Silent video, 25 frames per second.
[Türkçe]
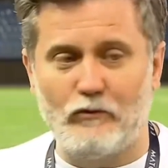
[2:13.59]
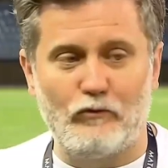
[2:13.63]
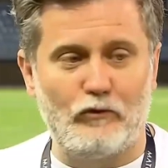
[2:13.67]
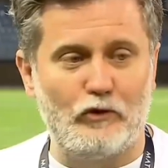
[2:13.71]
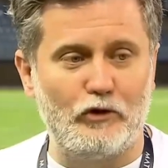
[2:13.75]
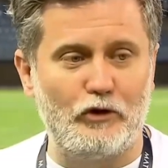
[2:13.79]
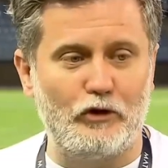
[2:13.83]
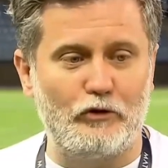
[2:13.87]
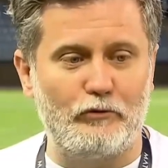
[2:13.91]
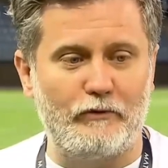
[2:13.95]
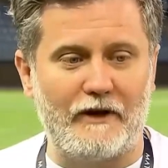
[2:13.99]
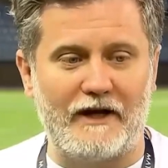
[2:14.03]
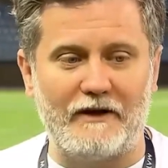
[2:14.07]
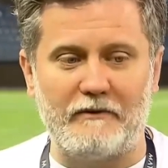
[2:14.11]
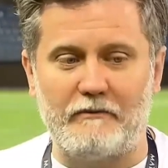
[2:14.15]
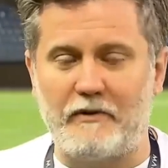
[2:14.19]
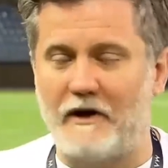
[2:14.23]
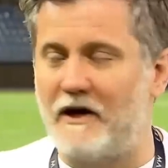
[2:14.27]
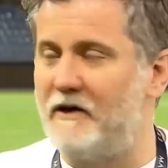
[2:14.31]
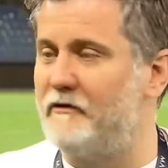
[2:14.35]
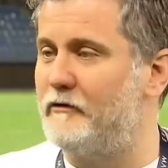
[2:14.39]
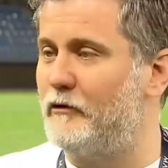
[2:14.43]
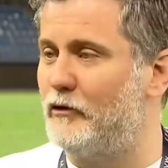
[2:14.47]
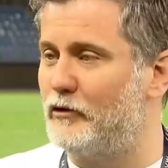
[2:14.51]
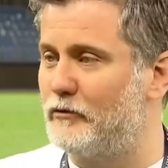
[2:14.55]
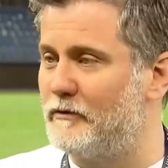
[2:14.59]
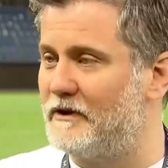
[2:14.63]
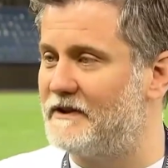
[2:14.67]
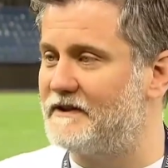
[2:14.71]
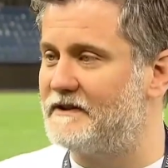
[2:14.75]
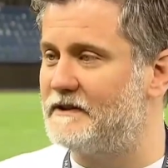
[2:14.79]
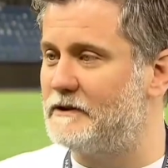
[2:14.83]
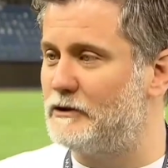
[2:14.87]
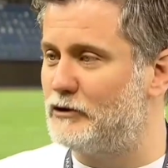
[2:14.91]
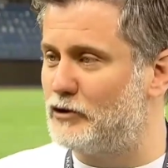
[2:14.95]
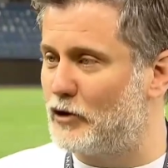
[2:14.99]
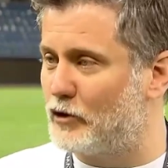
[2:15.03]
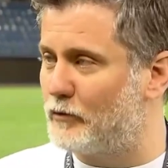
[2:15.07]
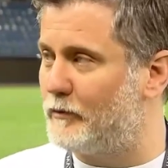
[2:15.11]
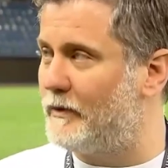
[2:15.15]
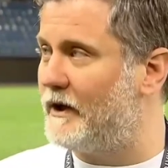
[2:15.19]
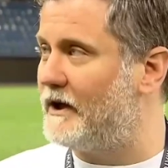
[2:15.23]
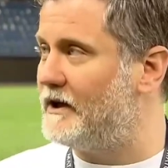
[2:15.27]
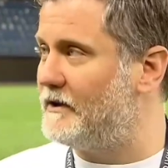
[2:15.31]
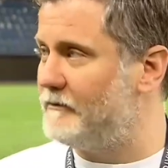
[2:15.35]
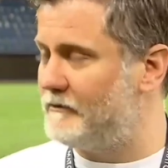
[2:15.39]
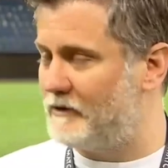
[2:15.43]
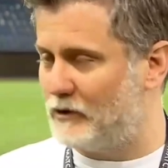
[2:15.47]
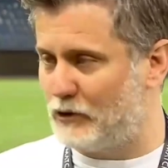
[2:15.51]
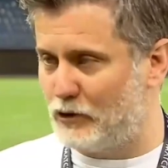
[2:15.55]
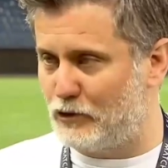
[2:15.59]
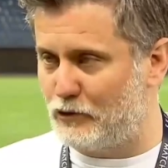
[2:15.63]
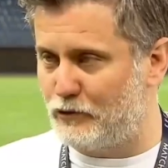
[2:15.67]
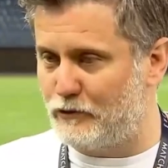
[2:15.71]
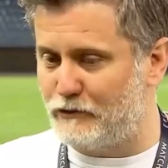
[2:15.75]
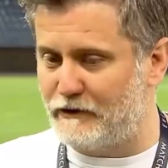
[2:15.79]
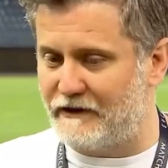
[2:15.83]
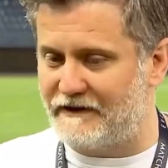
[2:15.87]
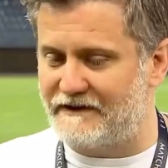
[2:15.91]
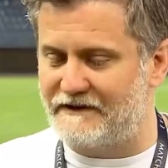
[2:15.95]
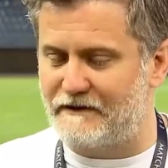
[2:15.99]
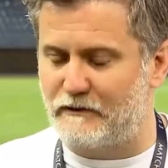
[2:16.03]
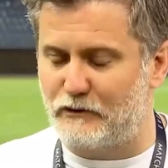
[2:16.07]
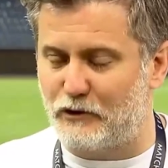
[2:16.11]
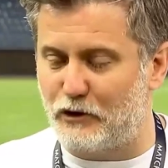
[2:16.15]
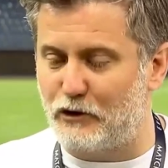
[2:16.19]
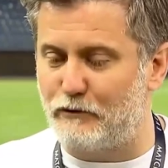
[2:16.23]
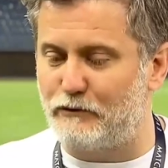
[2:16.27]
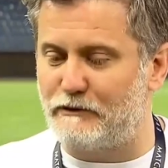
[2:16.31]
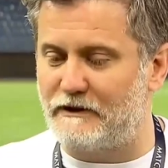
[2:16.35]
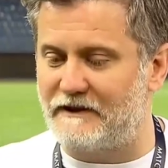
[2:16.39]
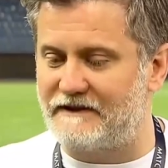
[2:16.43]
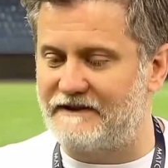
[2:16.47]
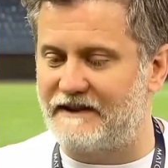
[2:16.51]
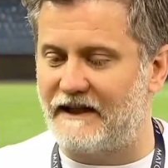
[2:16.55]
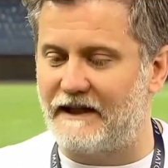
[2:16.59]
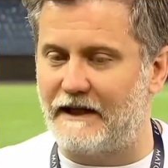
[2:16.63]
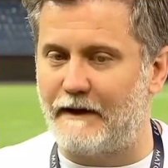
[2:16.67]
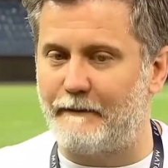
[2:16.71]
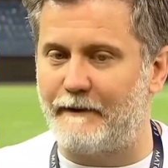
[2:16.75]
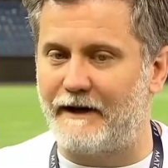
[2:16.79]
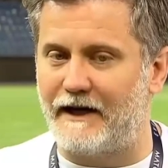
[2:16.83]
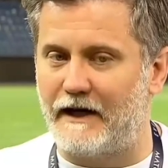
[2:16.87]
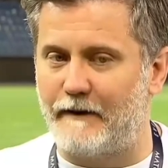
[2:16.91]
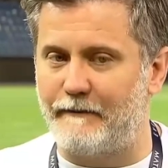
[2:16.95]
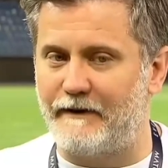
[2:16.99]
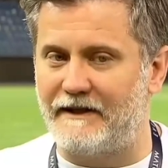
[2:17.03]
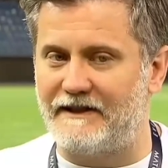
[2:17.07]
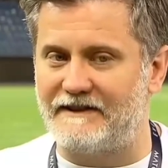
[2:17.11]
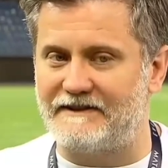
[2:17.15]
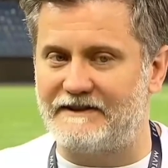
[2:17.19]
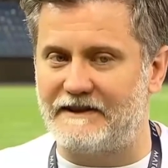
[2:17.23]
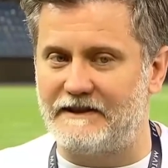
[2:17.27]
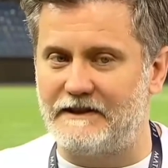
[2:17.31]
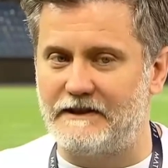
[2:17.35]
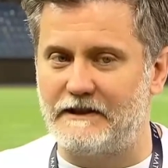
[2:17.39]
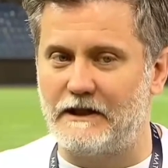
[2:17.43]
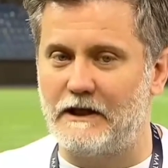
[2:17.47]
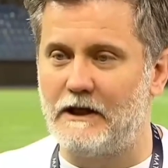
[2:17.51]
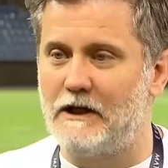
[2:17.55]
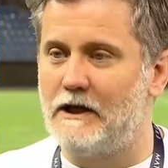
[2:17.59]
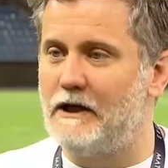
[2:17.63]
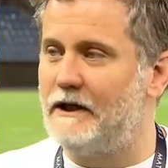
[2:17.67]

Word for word: Bugün ben performansını çok beğendim. Tribünde, tribünde senle beraber izledik.